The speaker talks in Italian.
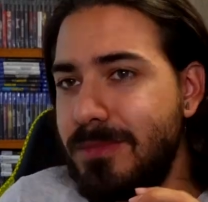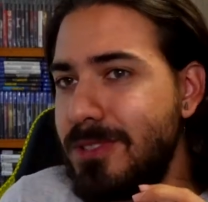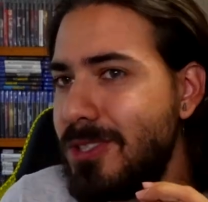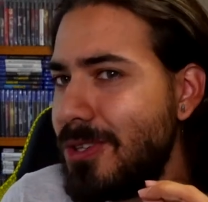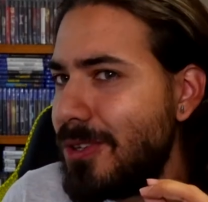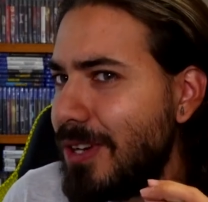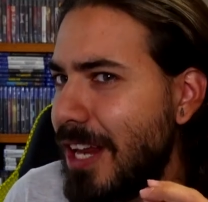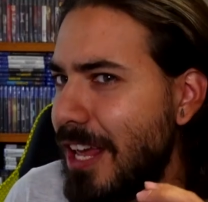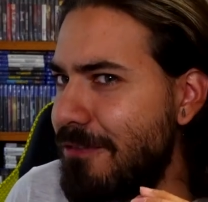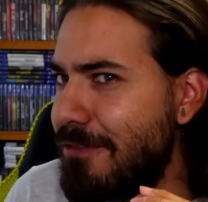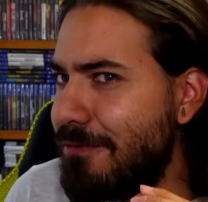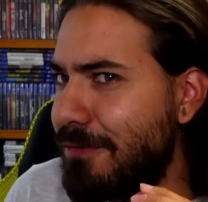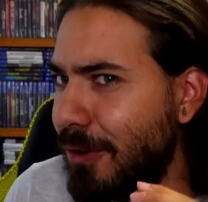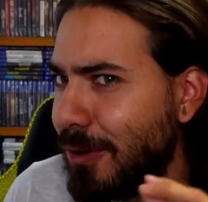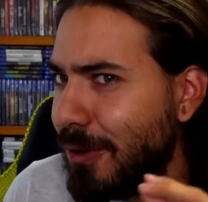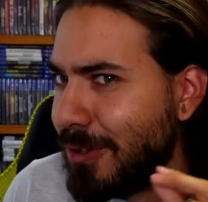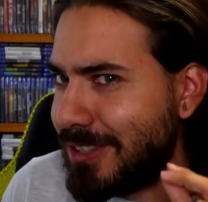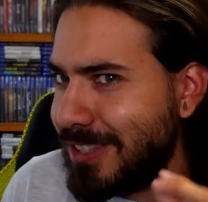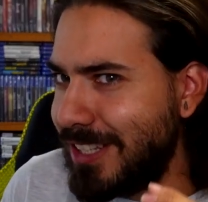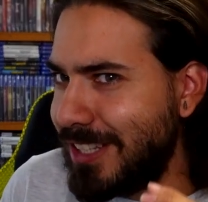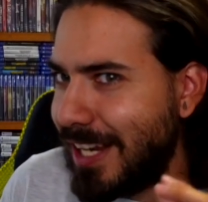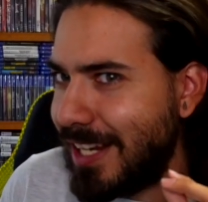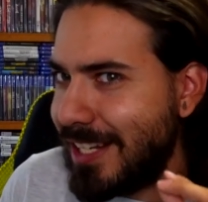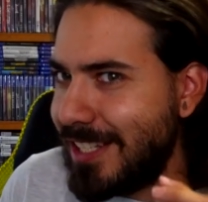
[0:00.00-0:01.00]
Non è
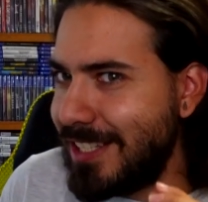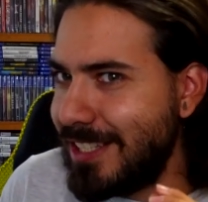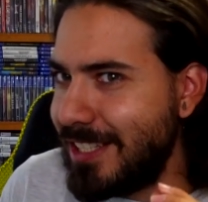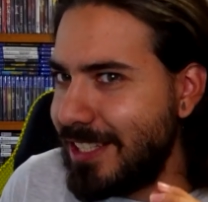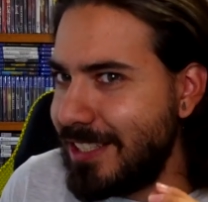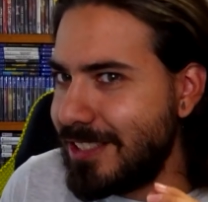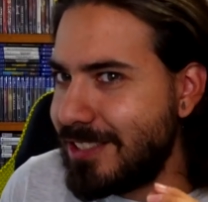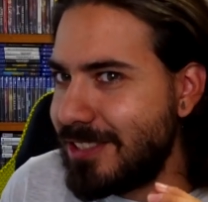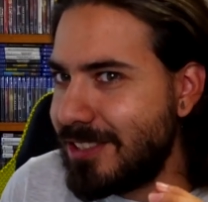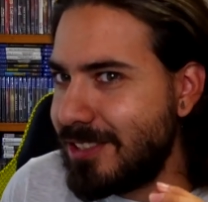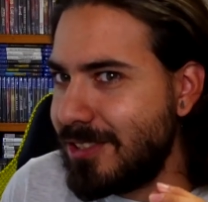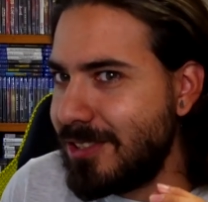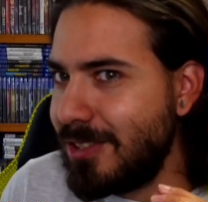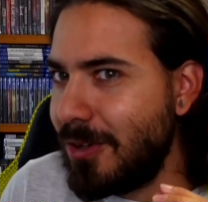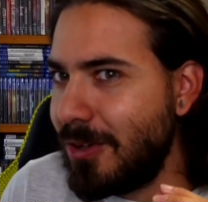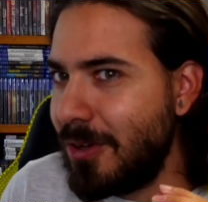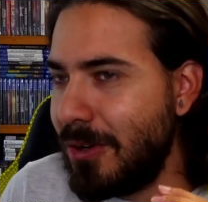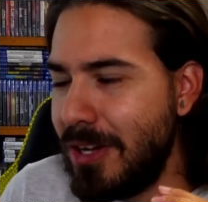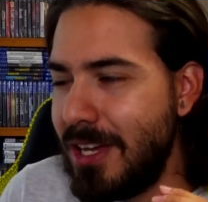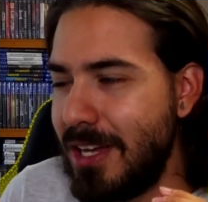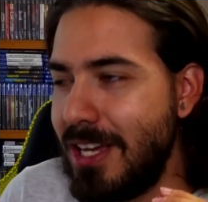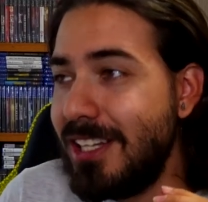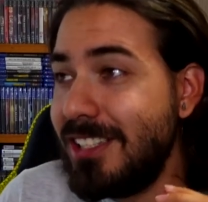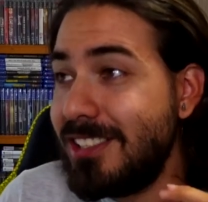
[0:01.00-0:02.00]
forte
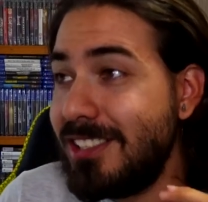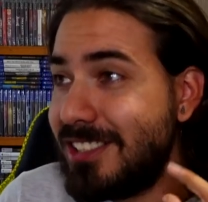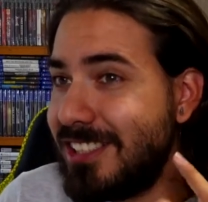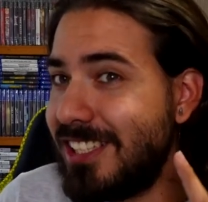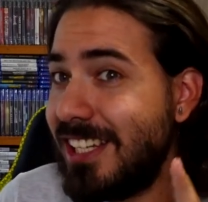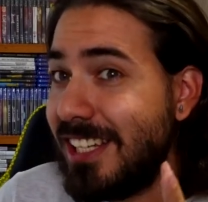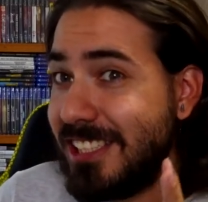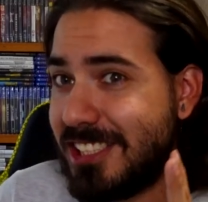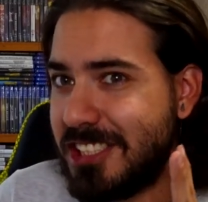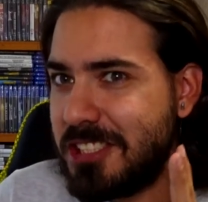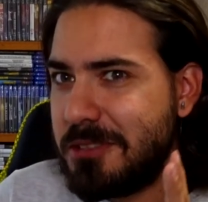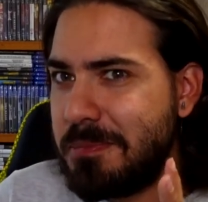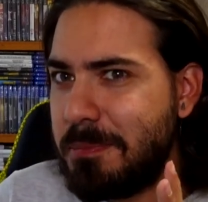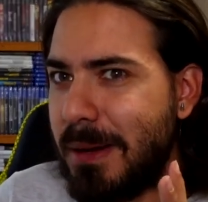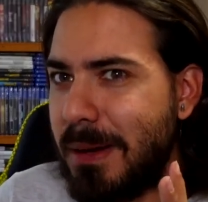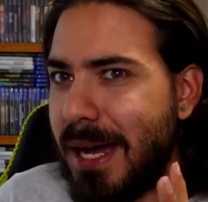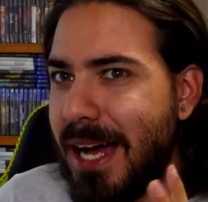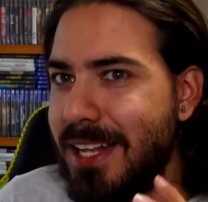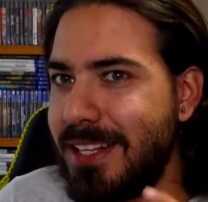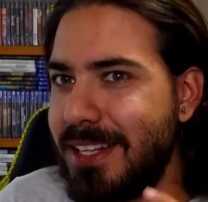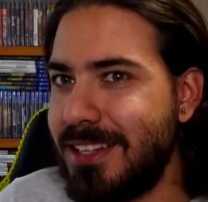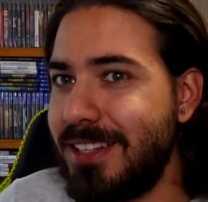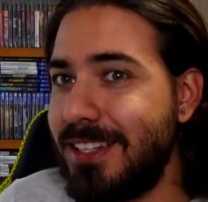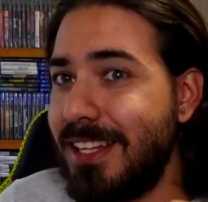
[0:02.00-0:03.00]
all'inizio, si
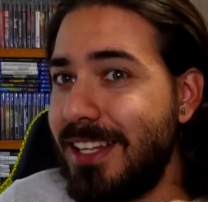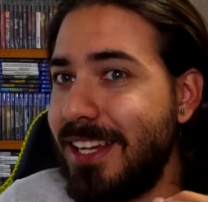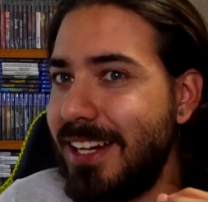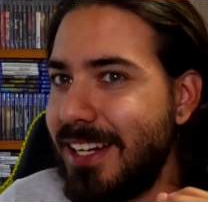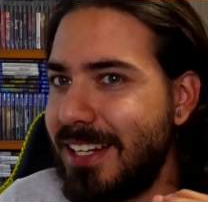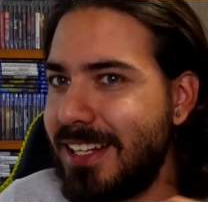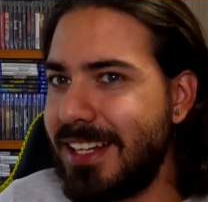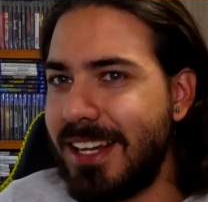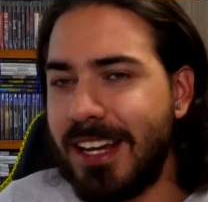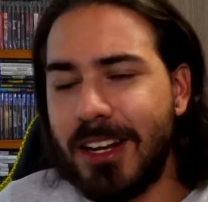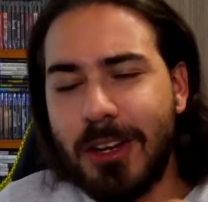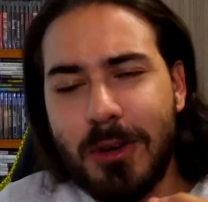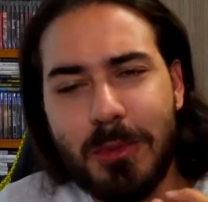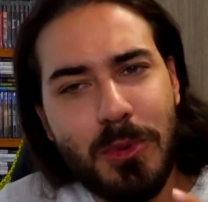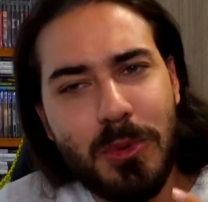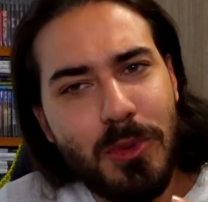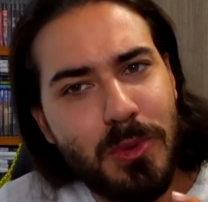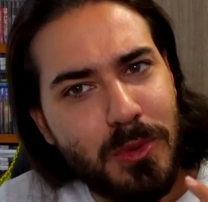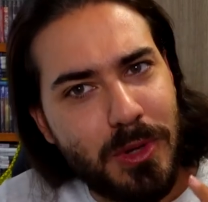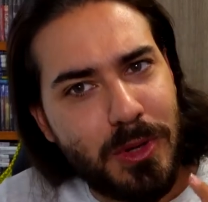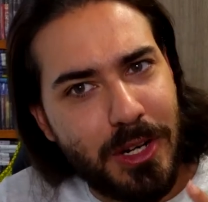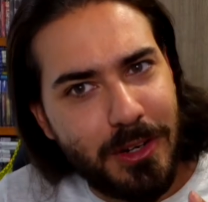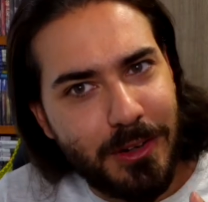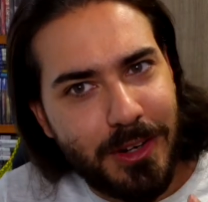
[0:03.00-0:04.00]
espande, il che
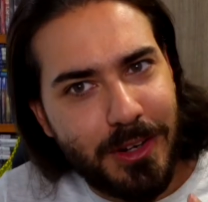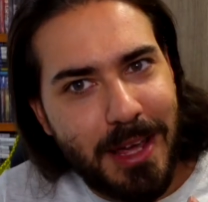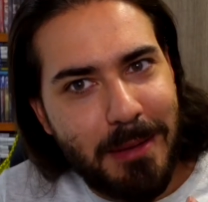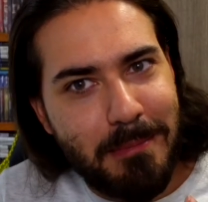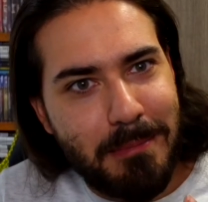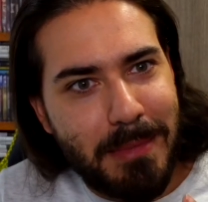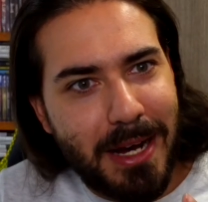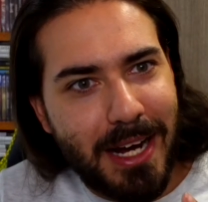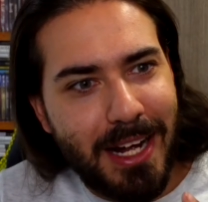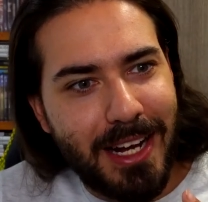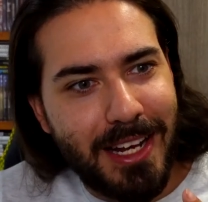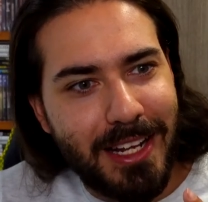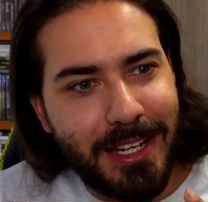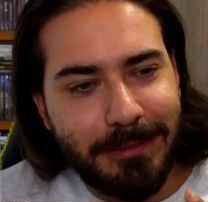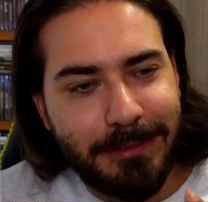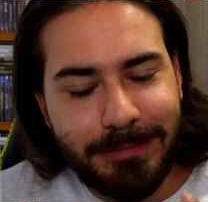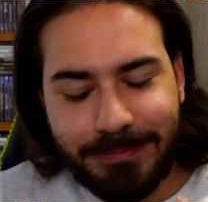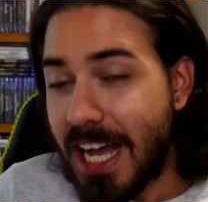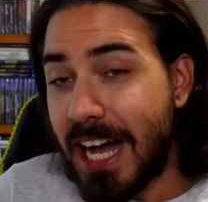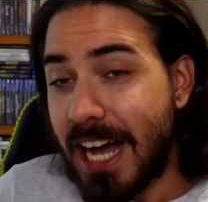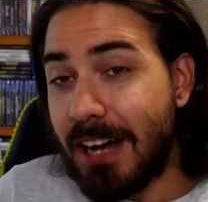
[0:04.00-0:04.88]
comunque non è male.